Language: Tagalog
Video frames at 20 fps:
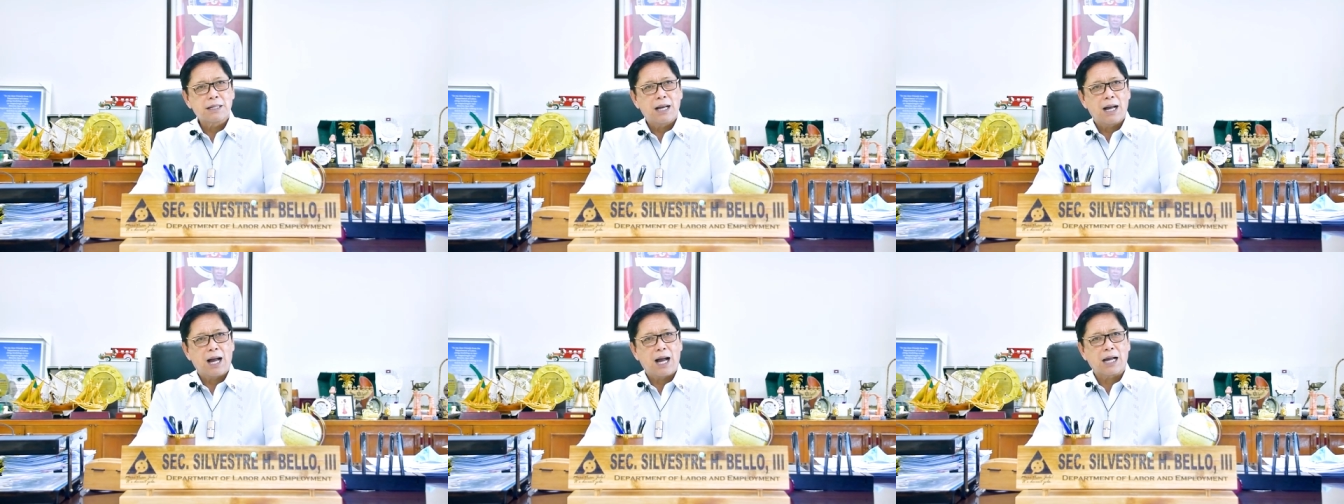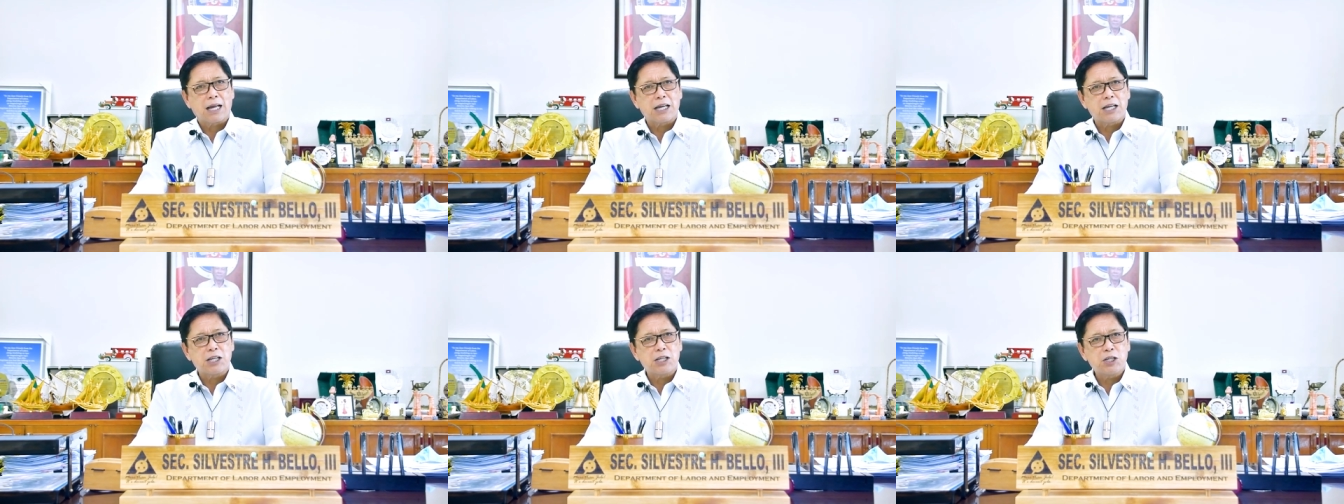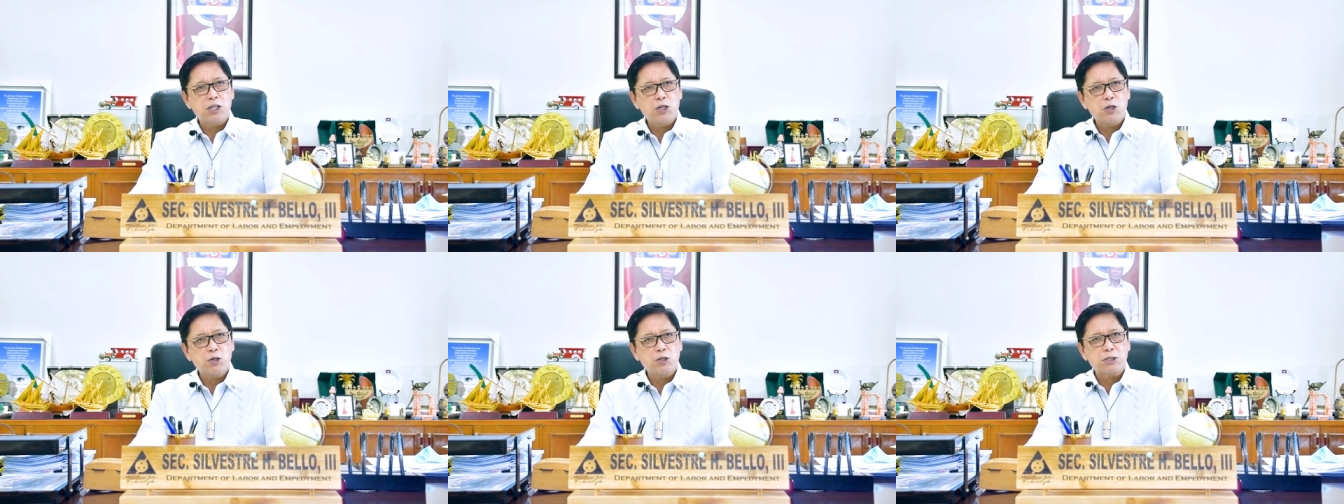Ang
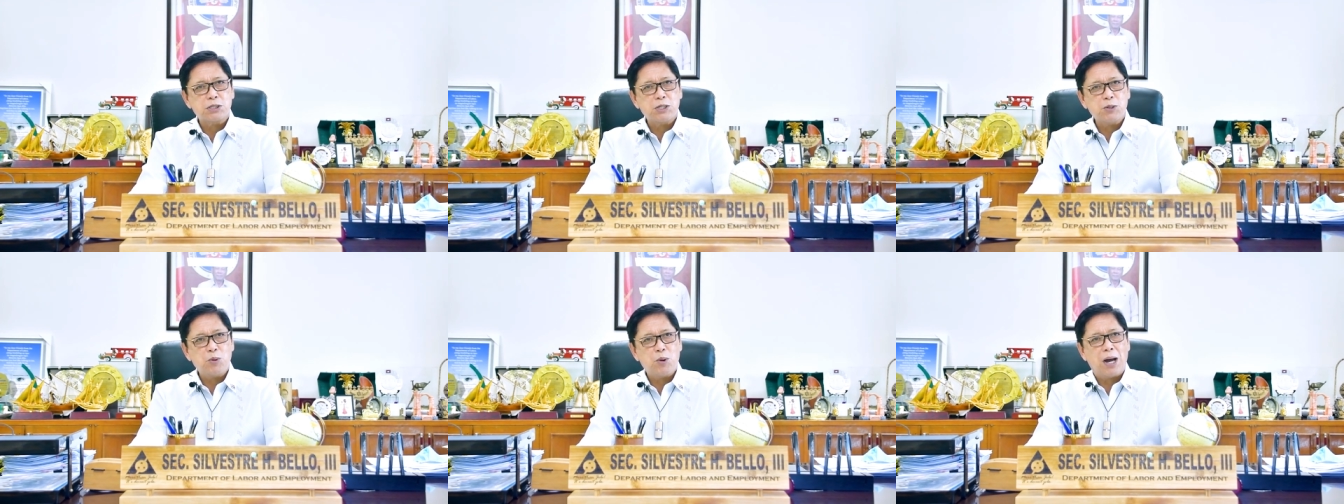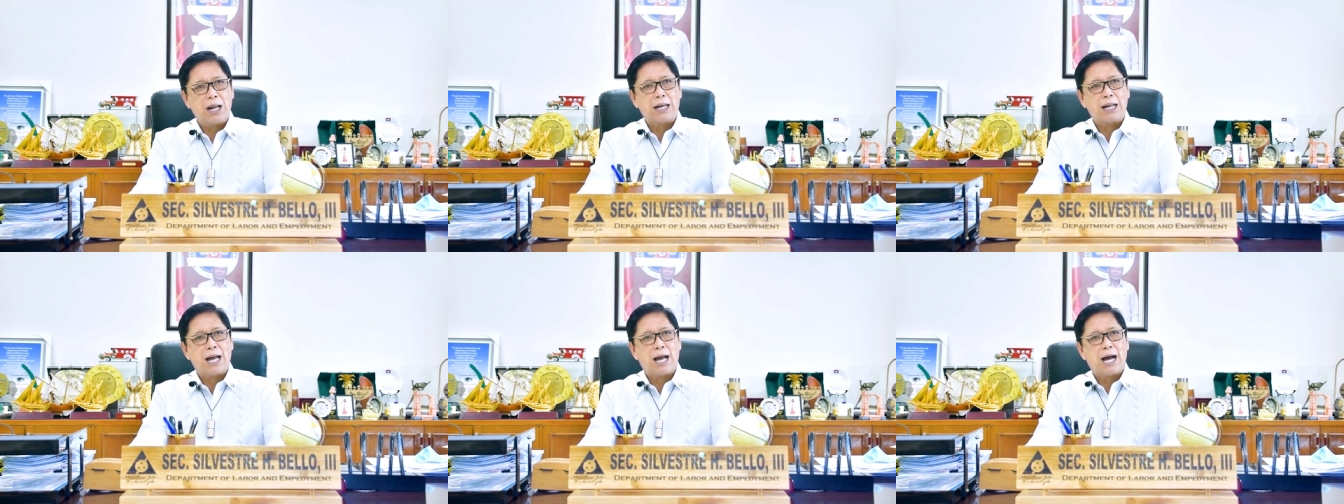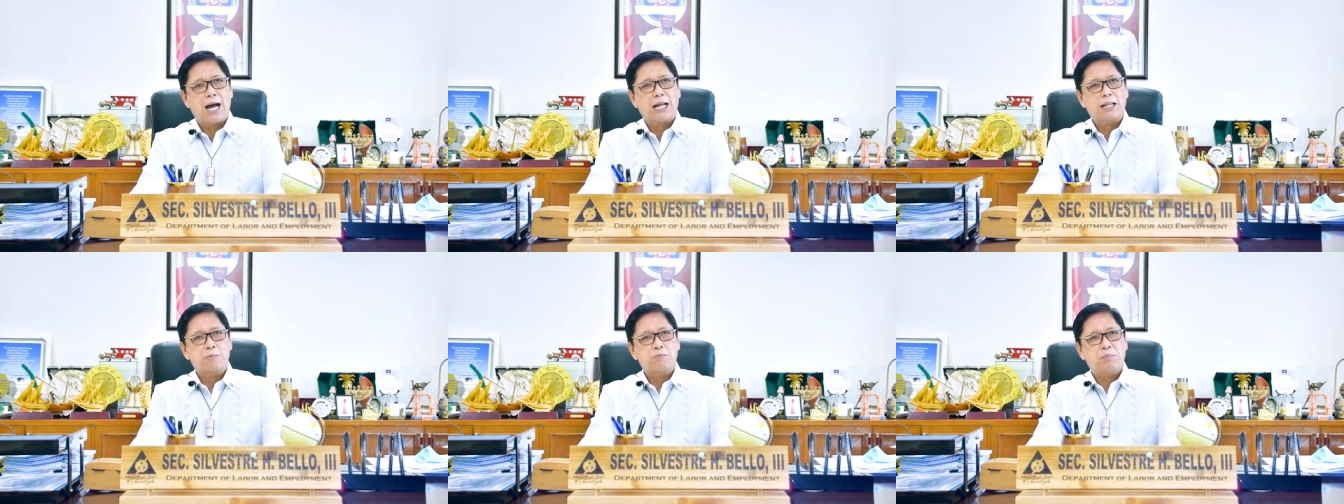inyong tiwala
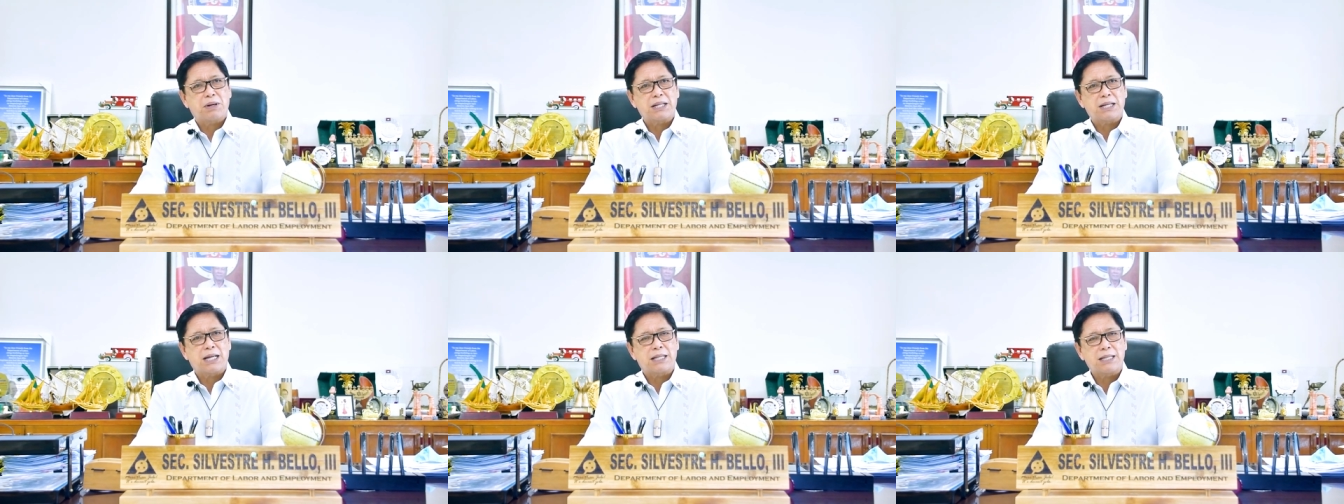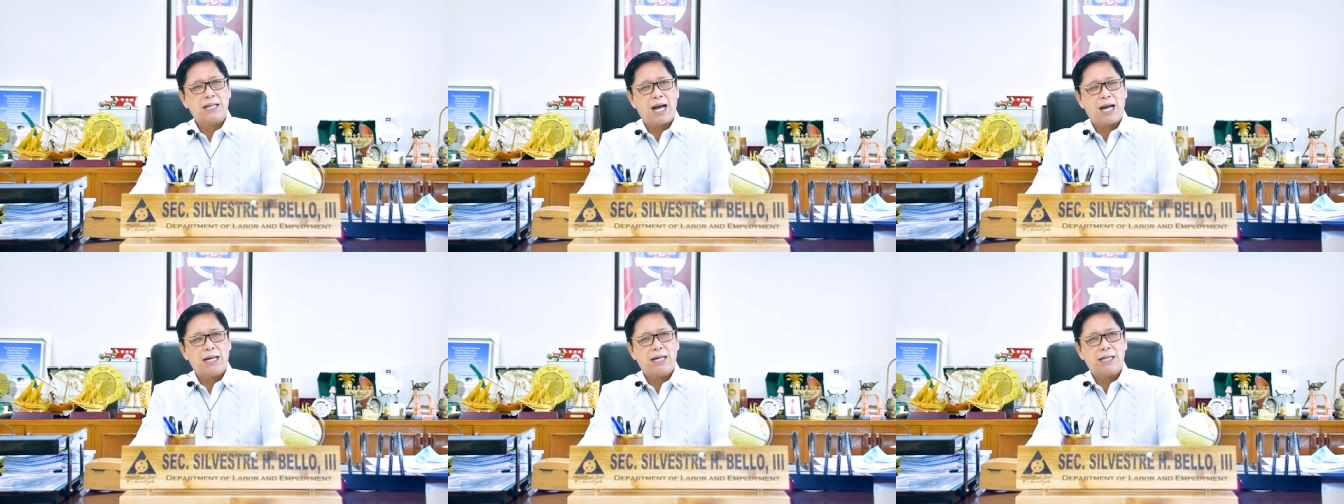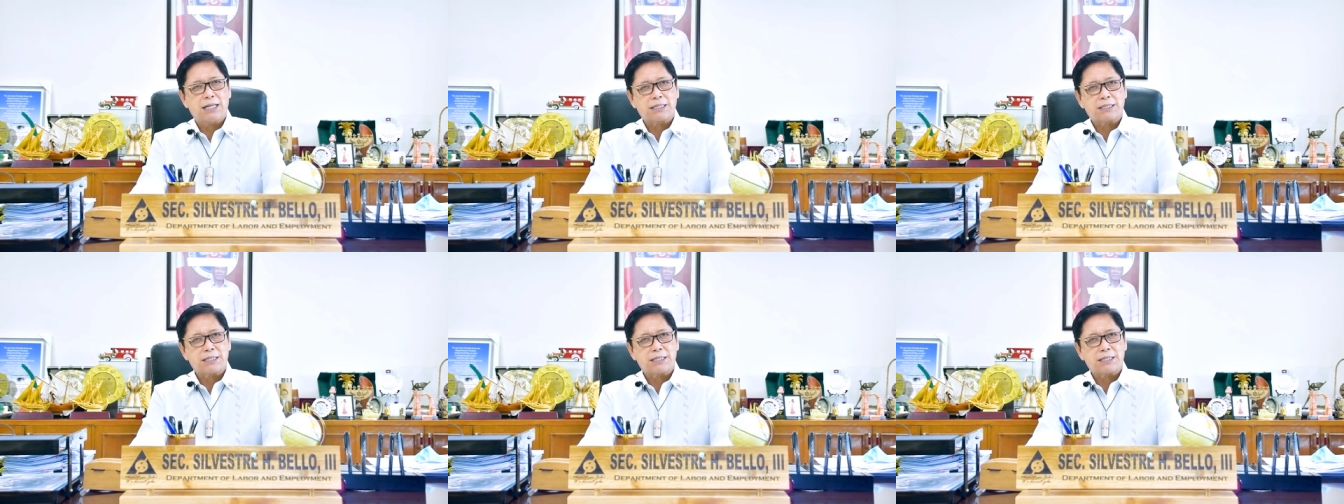at pananalig